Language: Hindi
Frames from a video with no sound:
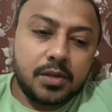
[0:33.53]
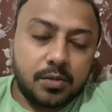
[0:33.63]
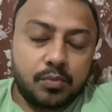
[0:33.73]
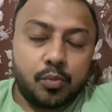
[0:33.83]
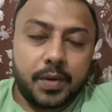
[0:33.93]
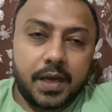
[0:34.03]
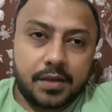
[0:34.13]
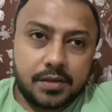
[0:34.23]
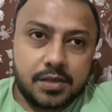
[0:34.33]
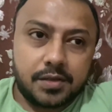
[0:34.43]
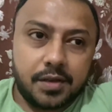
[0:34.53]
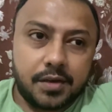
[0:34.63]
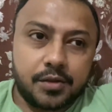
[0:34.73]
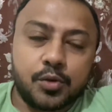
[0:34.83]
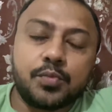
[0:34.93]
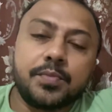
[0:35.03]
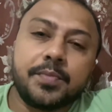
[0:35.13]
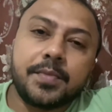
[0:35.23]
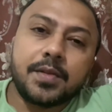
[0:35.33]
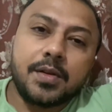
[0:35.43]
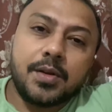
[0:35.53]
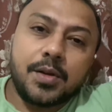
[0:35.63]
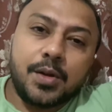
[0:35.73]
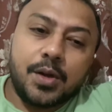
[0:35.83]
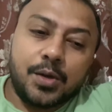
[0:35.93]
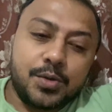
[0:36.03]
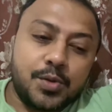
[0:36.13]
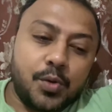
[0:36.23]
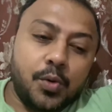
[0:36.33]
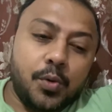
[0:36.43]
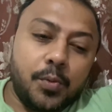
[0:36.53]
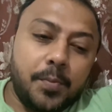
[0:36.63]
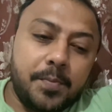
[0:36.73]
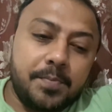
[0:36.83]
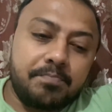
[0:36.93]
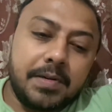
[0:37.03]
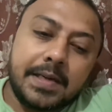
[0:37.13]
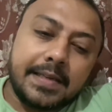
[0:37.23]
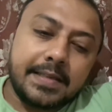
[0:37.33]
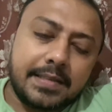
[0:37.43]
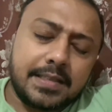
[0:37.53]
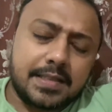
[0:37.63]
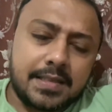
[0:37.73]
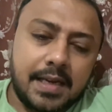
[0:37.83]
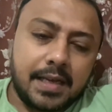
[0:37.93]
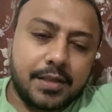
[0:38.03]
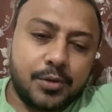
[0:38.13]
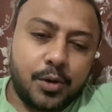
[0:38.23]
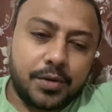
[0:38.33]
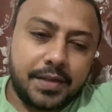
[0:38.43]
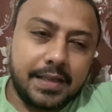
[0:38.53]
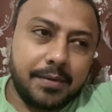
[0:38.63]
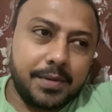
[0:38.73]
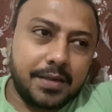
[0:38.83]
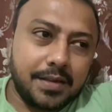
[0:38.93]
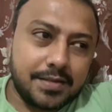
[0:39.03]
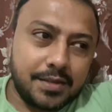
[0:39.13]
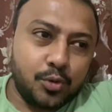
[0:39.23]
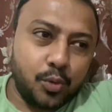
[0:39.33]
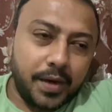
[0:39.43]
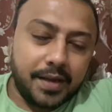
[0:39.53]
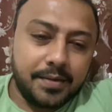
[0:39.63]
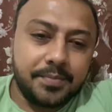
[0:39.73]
मुंबई आता जाता रहता हूँ सो जस्ट है थॉट कि अभी घर से दूर है